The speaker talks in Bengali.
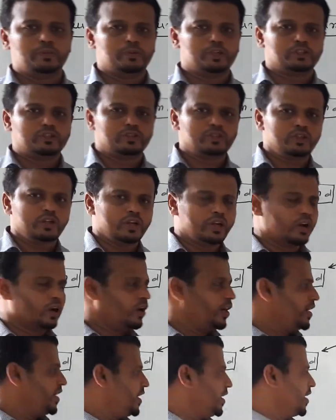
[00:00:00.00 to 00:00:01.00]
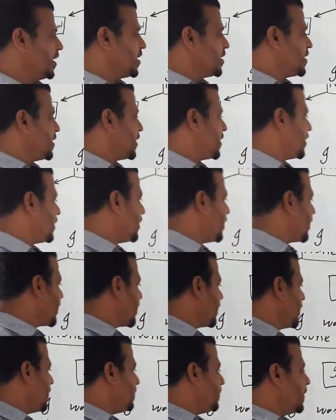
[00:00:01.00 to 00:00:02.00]
পরিবর্তন হয়নি সেক্ষেত্রে
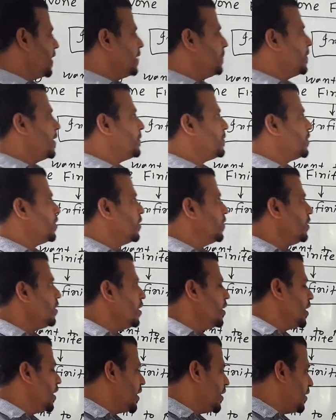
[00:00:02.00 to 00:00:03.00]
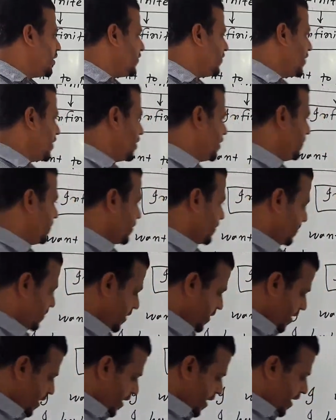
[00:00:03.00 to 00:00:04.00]
এখানে পেলে ভার্বটা হলো নন ফাইনিট ভার্ব
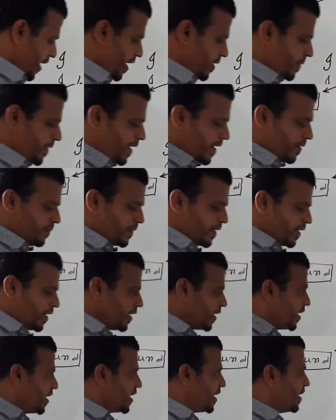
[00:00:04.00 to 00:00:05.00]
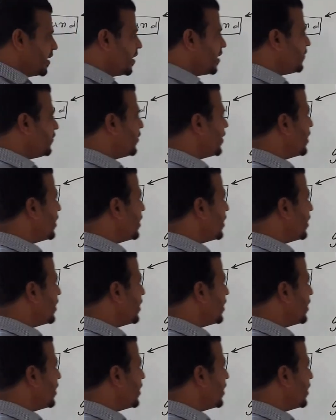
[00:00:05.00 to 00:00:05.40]
এবারে আমরা নন